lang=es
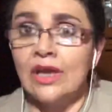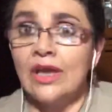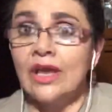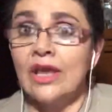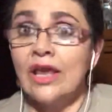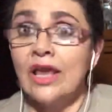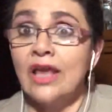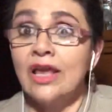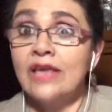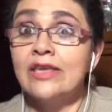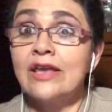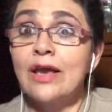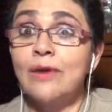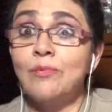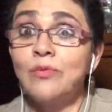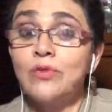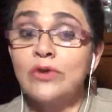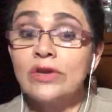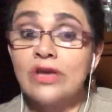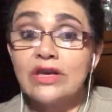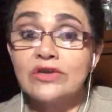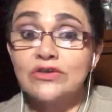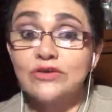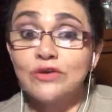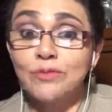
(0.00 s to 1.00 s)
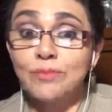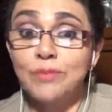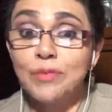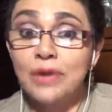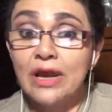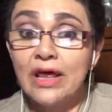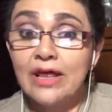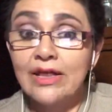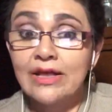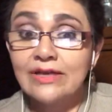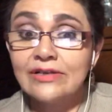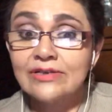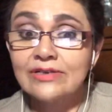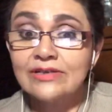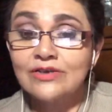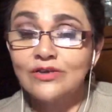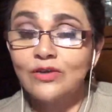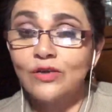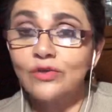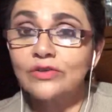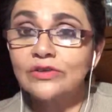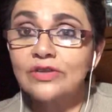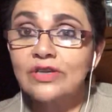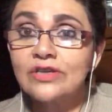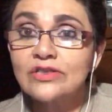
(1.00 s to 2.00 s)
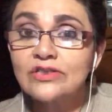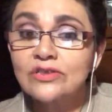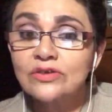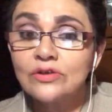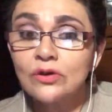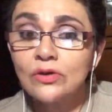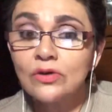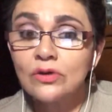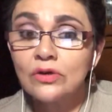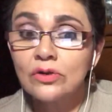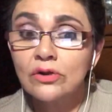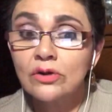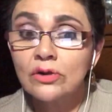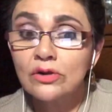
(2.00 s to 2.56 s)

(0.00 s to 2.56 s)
Ella muy asombrada les contestó,